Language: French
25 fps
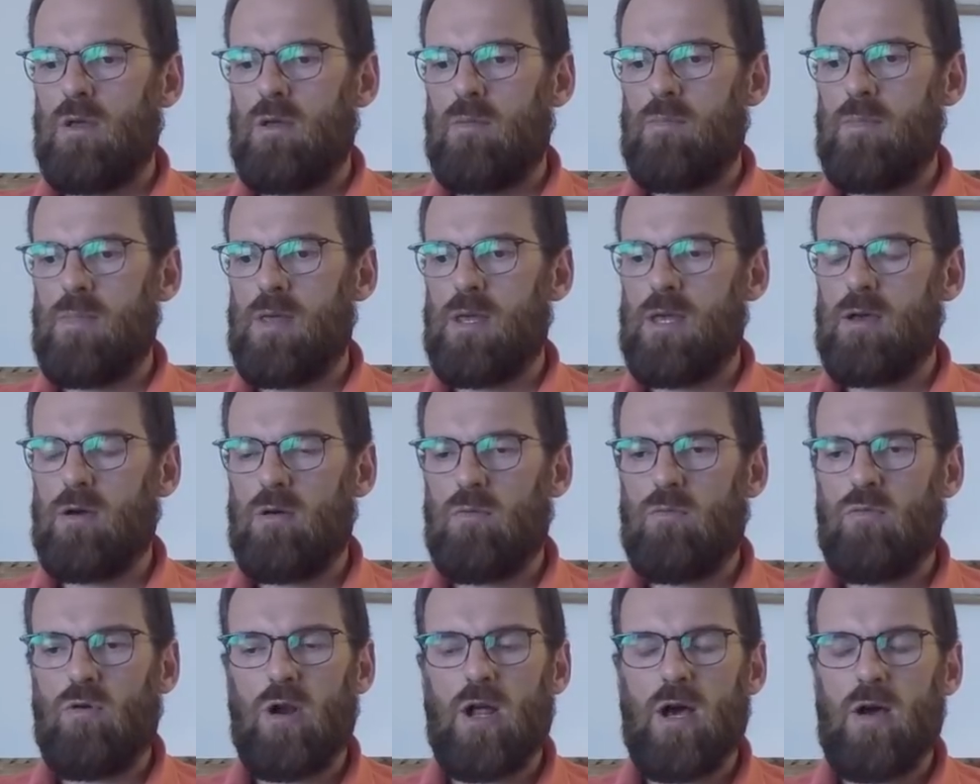Mais
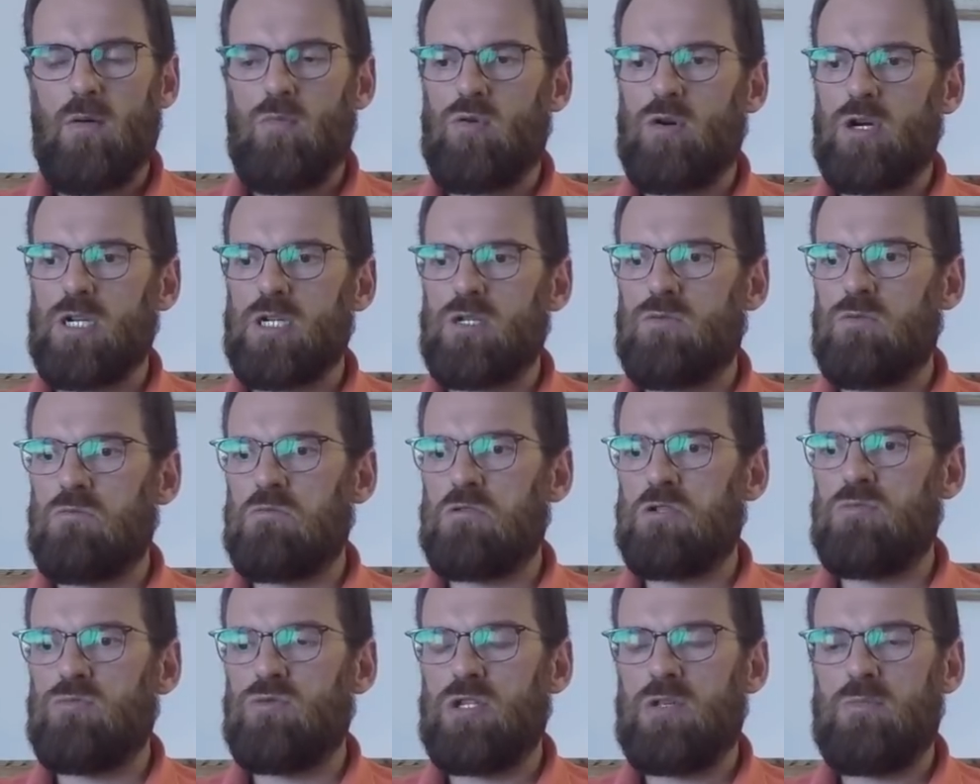euh, voilà, moi, je,
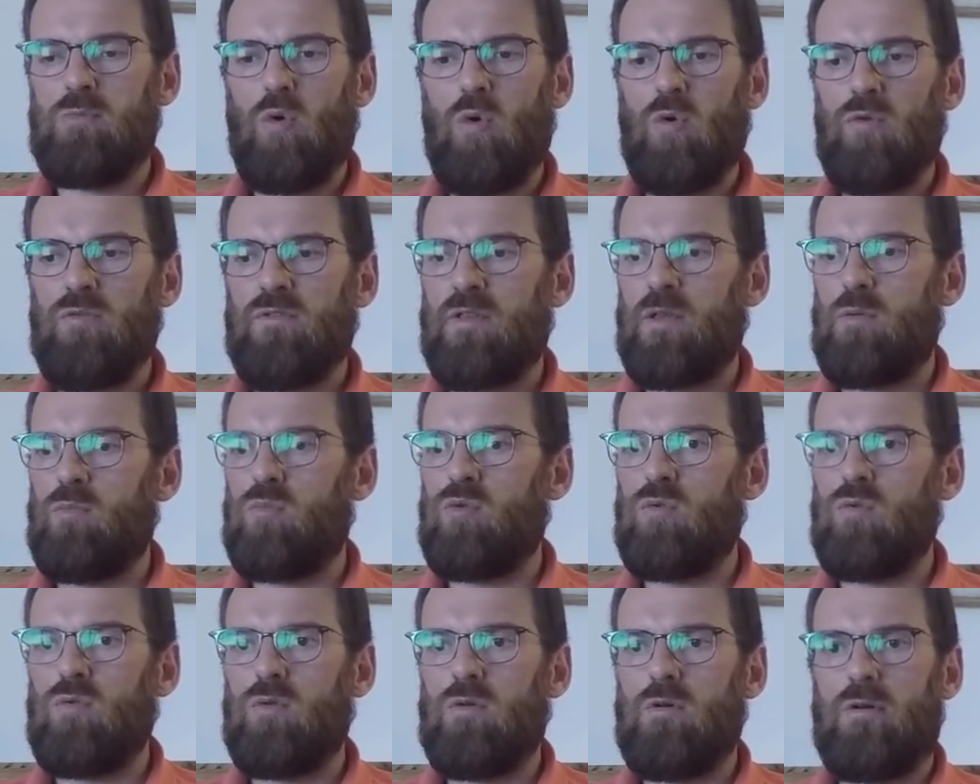me dis, bon, c'est
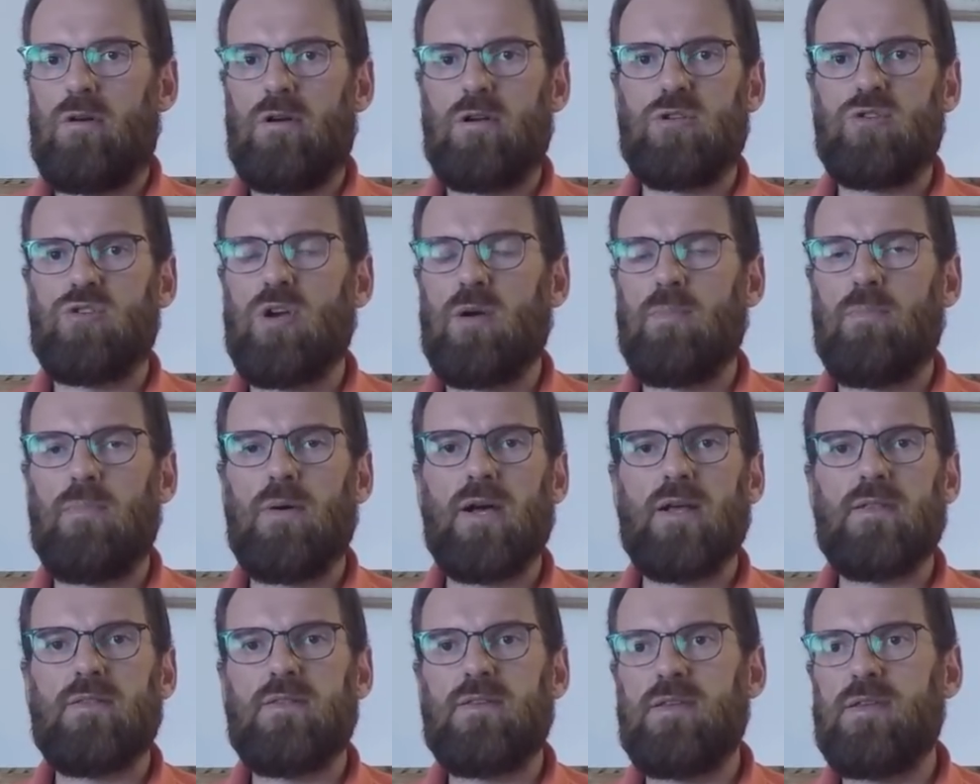bon, euh, je suis
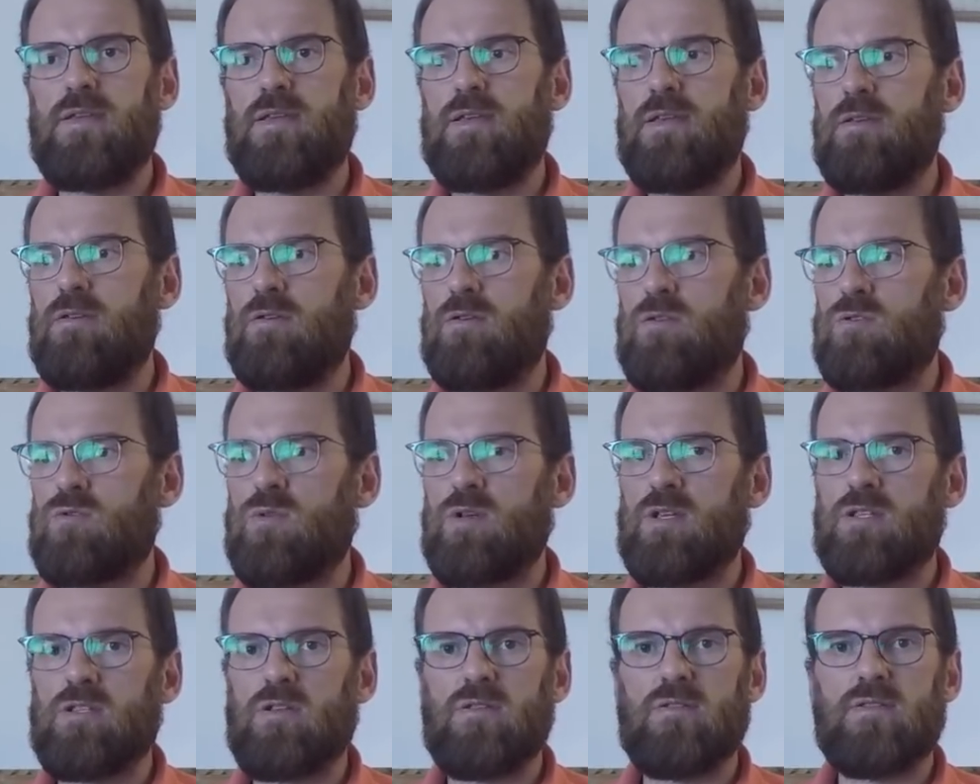reparti,
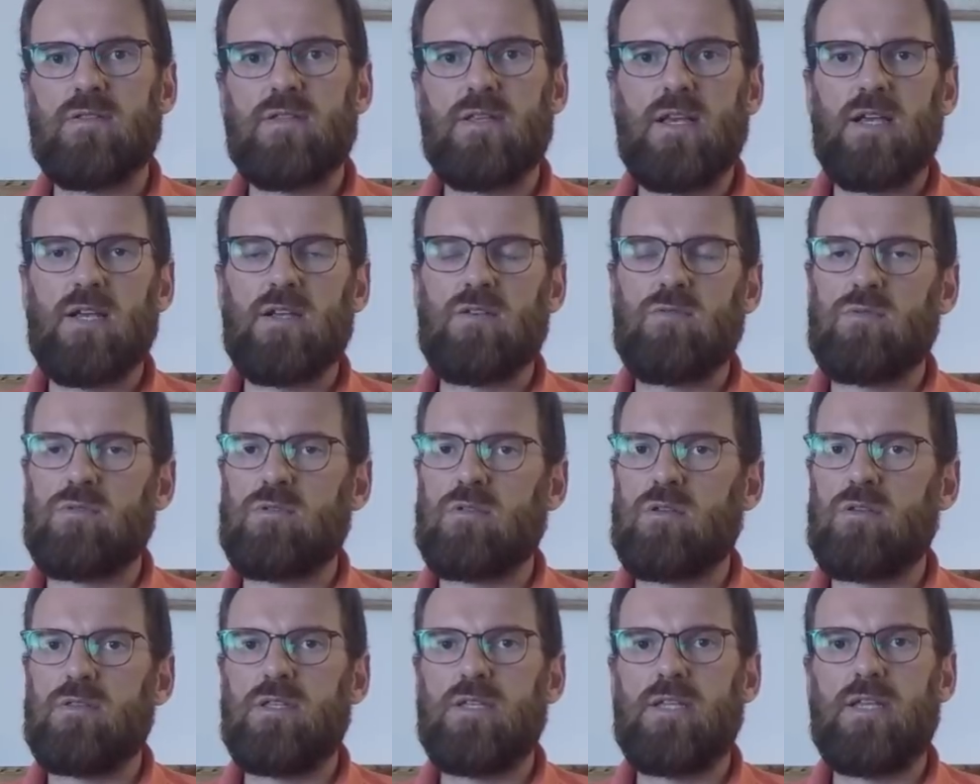65,
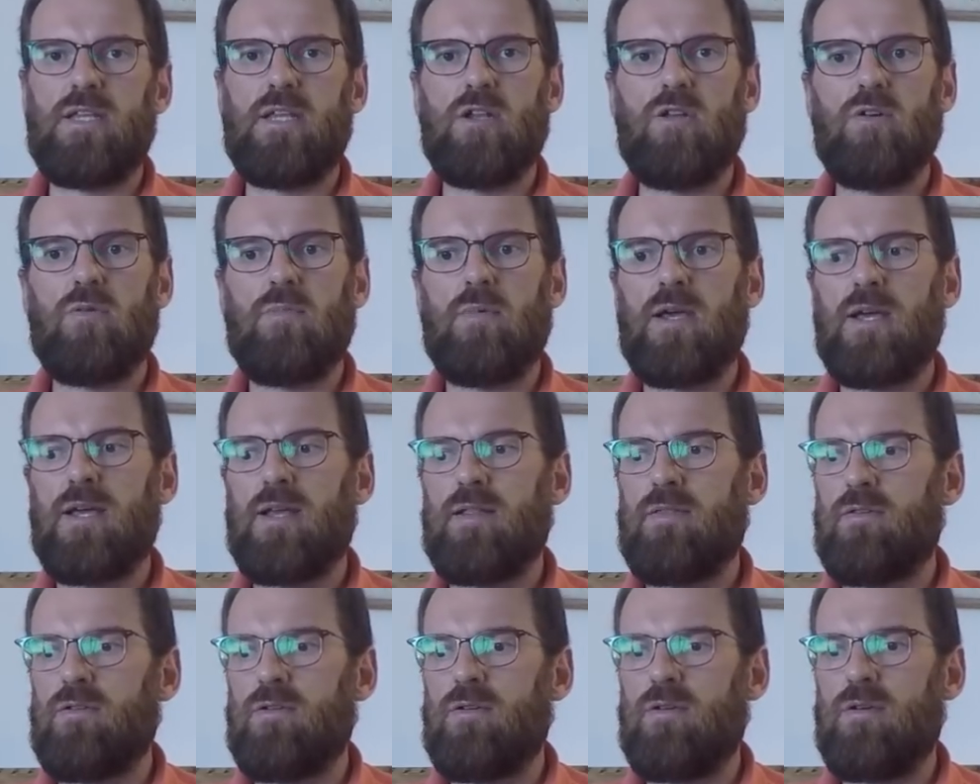70
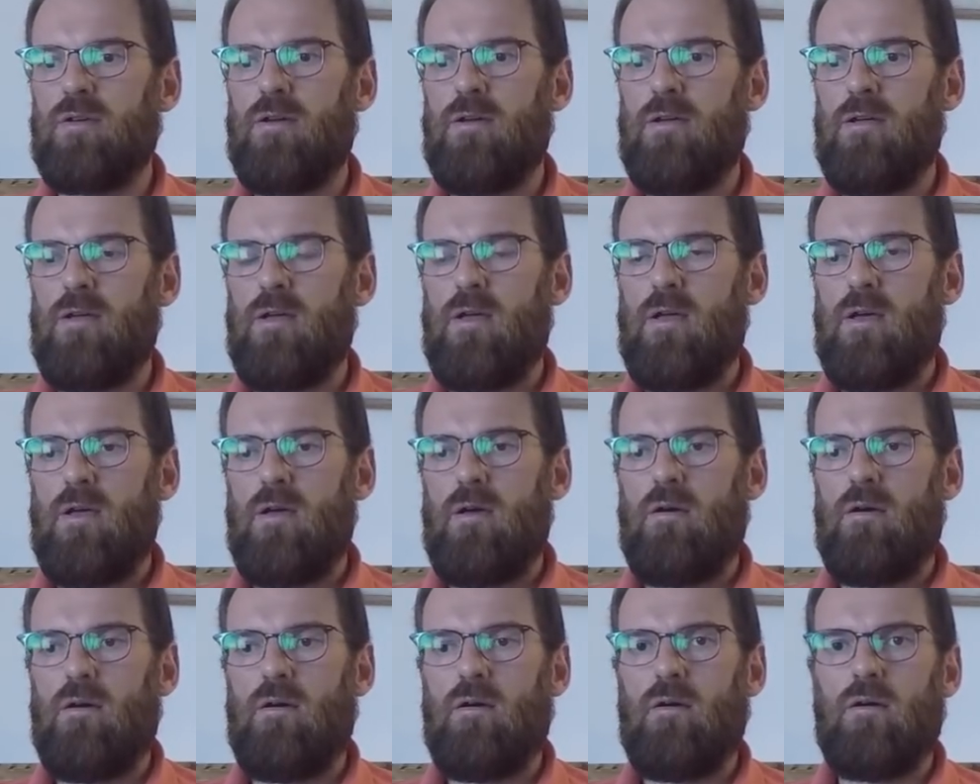km,
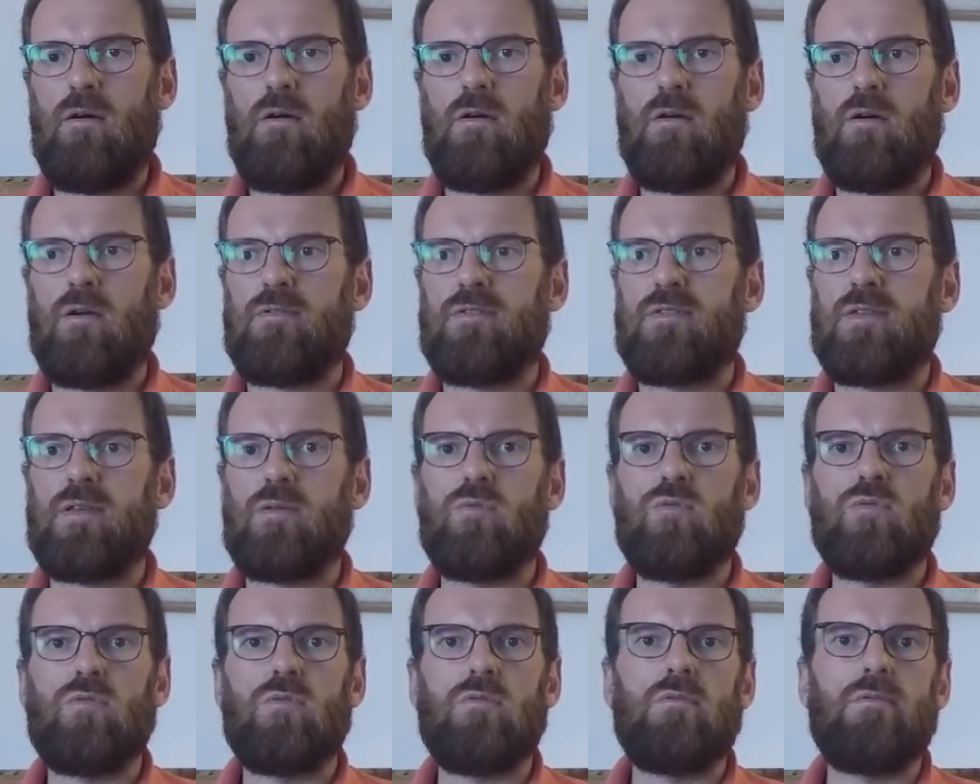c'est
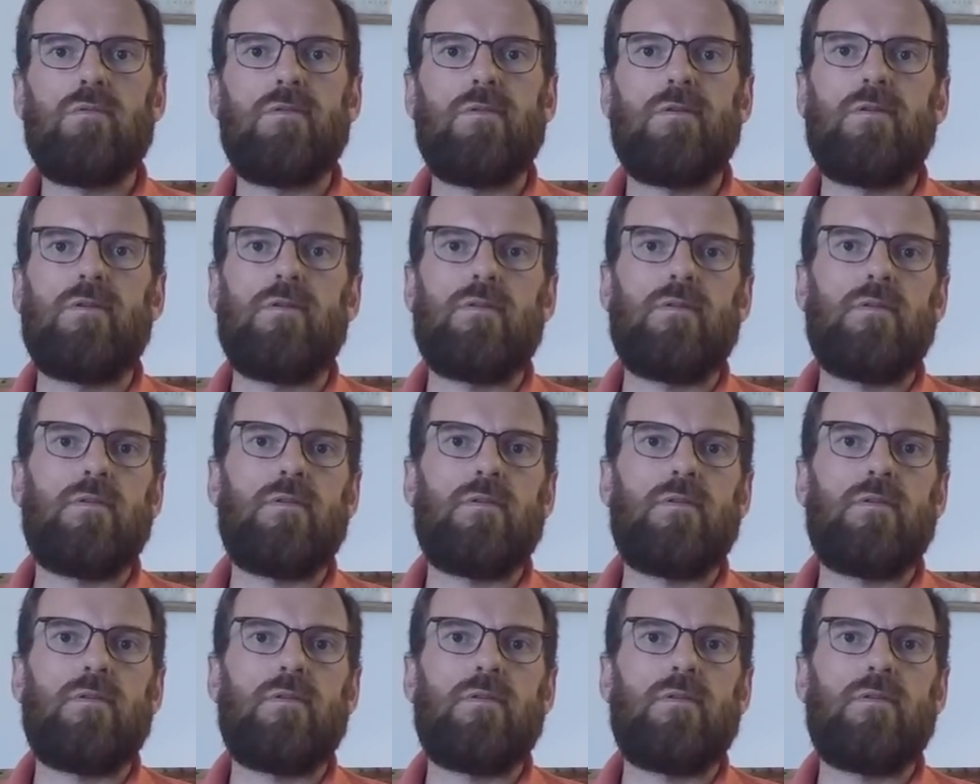bon, euh,